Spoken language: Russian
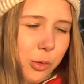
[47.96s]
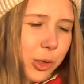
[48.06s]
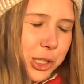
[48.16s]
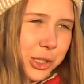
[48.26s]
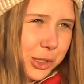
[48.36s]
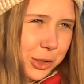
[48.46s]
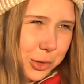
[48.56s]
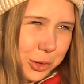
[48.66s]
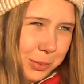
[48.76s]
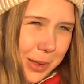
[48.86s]
Очень хочу,
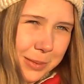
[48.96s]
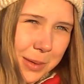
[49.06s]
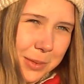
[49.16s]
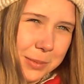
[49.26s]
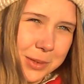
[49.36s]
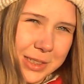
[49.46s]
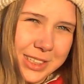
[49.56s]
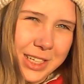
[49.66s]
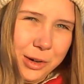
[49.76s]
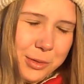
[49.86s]
чтобы моя мама была
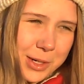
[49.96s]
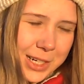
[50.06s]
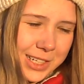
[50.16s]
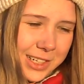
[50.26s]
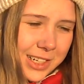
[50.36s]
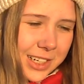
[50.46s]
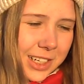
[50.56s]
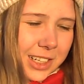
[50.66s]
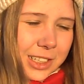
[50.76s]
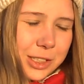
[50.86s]
здоровая,
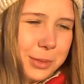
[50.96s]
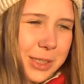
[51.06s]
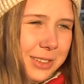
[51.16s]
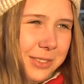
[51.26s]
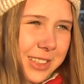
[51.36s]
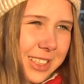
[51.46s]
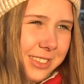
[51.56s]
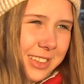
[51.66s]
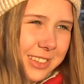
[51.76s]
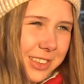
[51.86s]
чтобы все
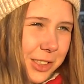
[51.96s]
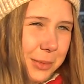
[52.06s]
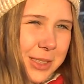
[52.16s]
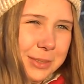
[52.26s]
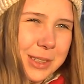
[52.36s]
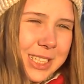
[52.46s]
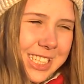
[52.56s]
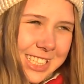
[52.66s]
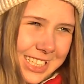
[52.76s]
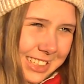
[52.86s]
выздоровели, чтобы все были
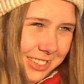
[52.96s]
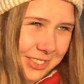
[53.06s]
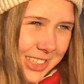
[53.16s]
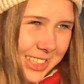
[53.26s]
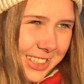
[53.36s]
счастливыми.